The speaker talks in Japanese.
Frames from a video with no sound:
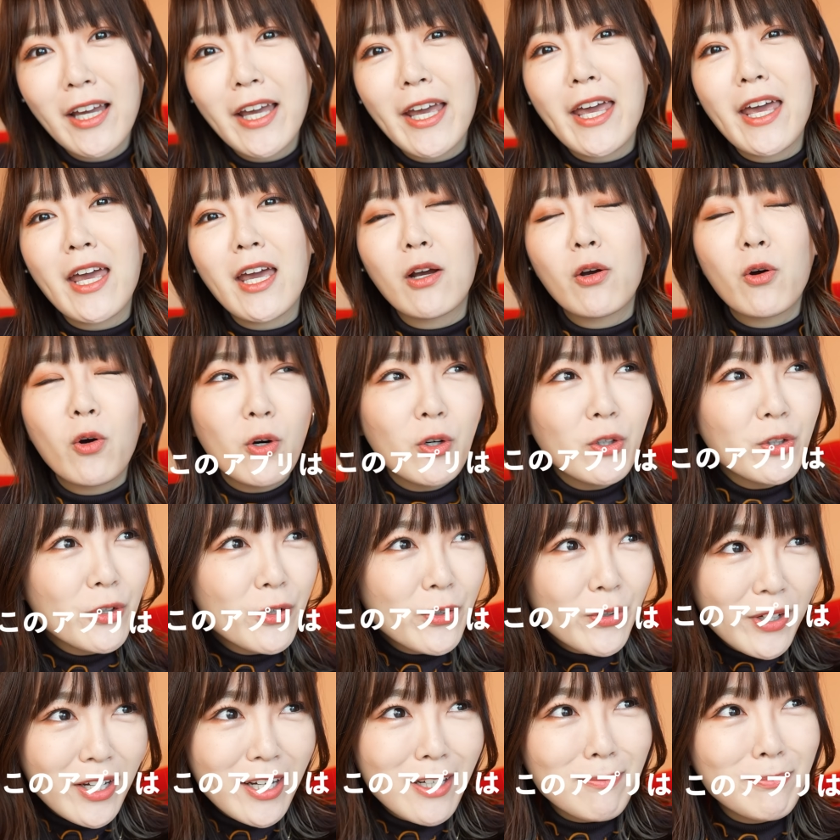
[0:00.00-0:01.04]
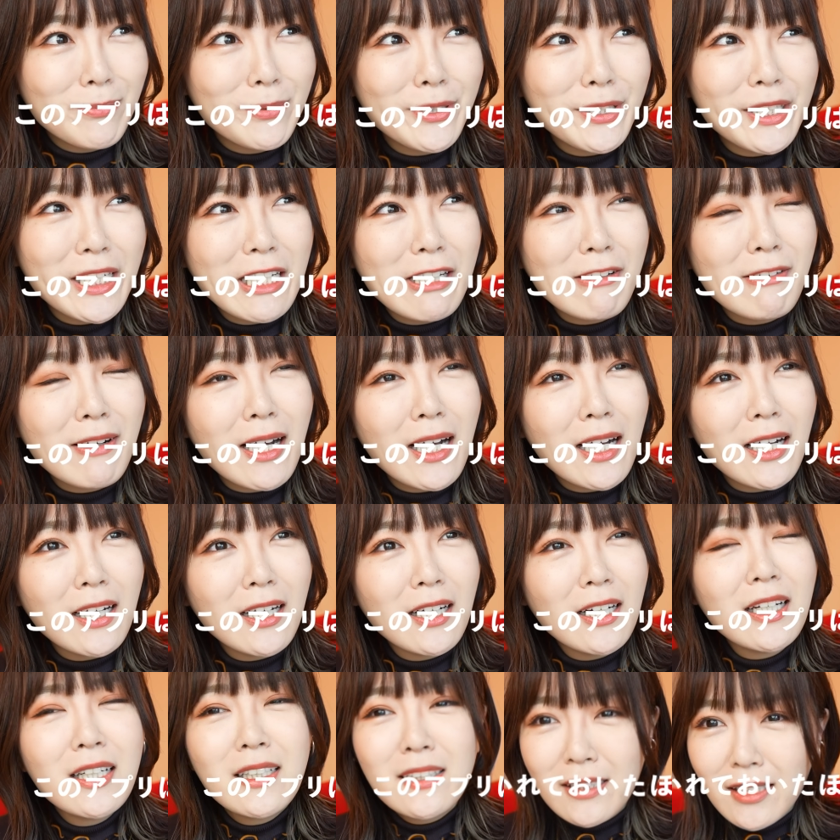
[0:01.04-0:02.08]
えー、このアプリは
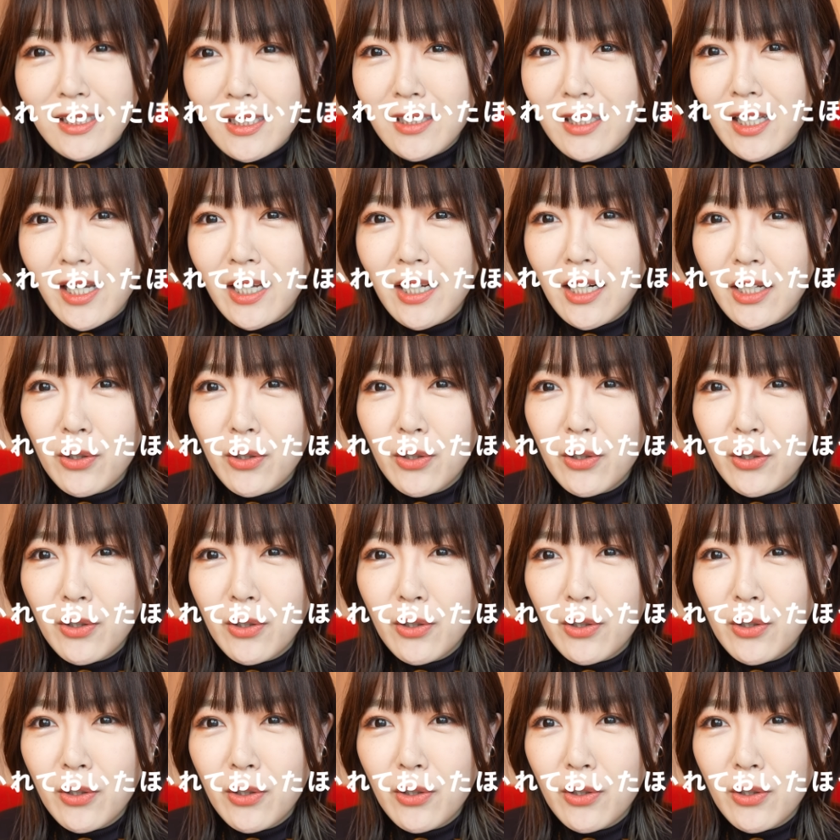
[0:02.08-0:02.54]
絶対